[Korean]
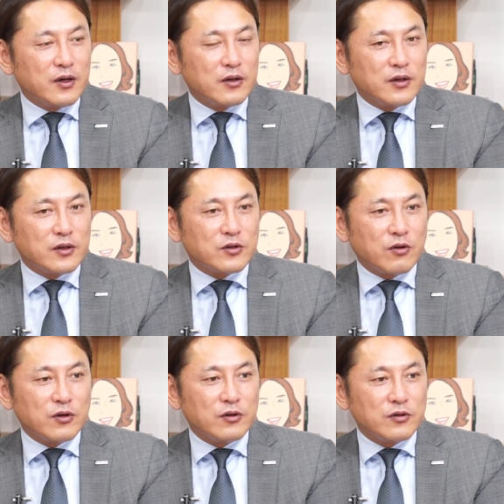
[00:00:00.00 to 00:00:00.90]
근데 이제
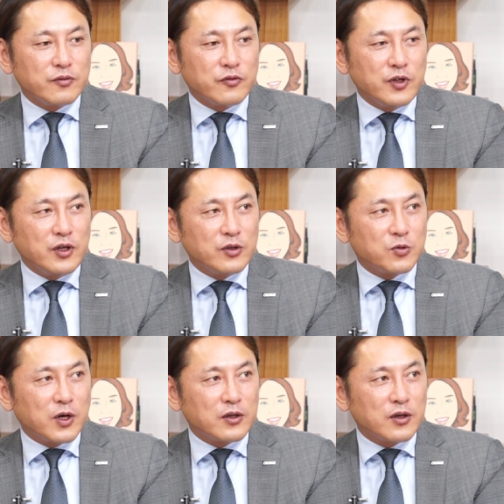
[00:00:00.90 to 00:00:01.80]
저는 좀 운이
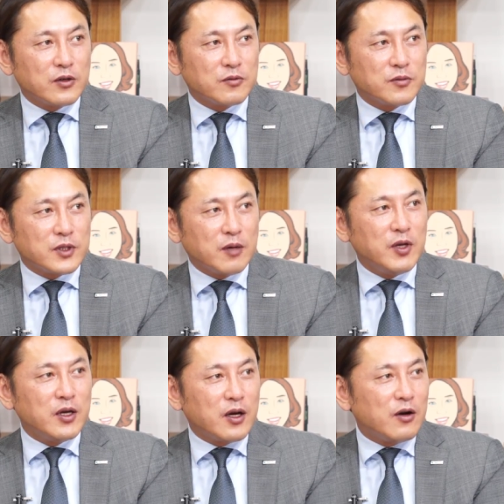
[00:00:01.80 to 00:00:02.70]
좋았던 게 좀
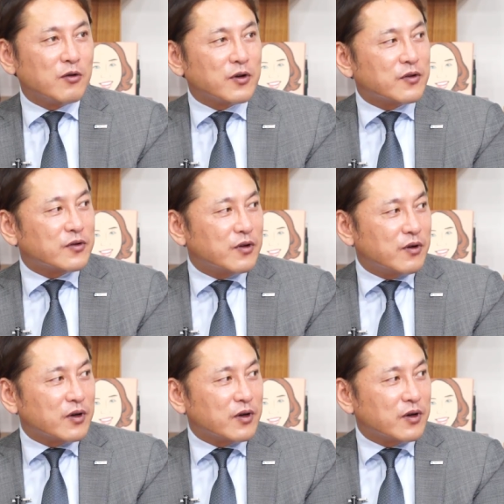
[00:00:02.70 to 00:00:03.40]
재미있게 하려고 했었어요.